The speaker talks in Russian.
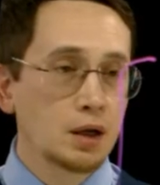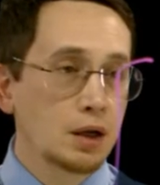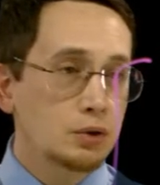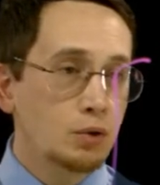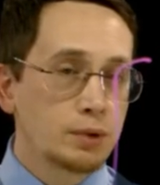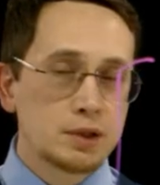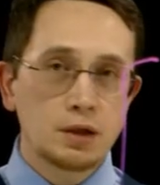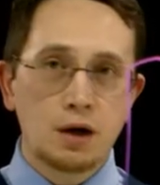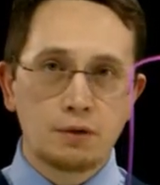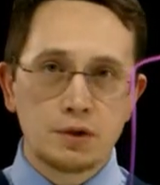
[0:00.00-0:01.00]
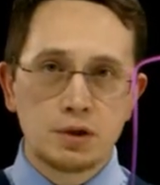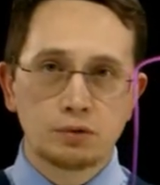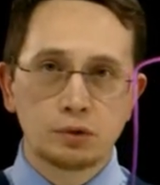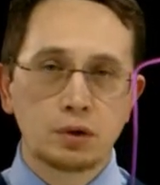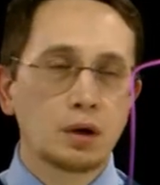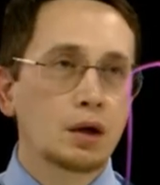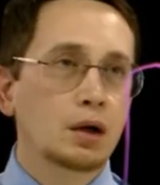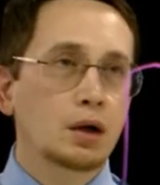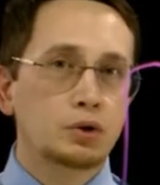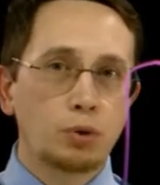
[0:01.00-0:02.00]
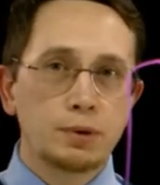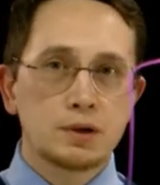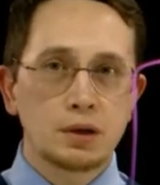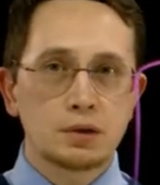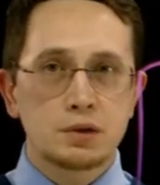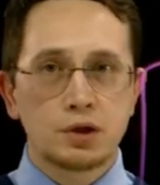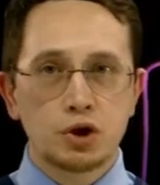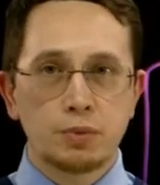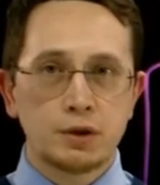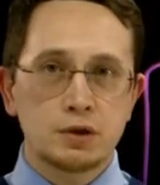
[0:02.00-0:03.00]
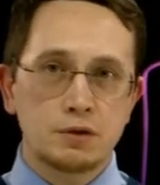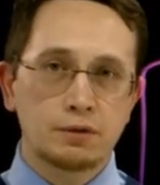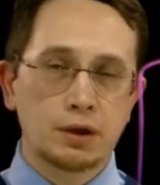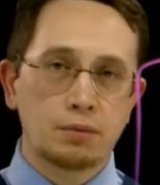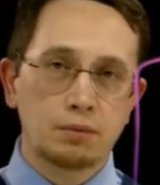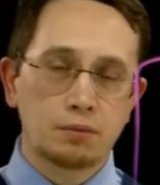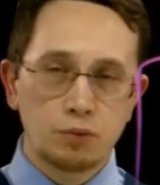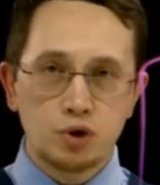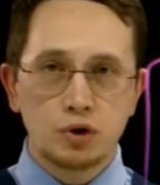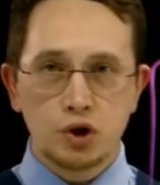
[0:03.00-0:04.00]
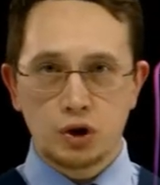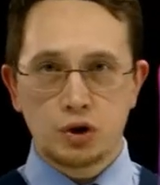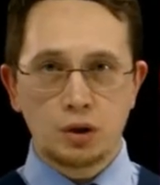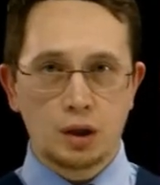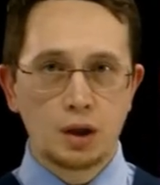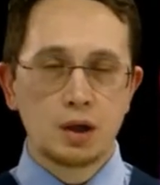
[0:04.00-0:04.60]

Добрый день, как вас зовут? «Э, добрый день, скажите, пожалуйста, вы там мужчина, женщина.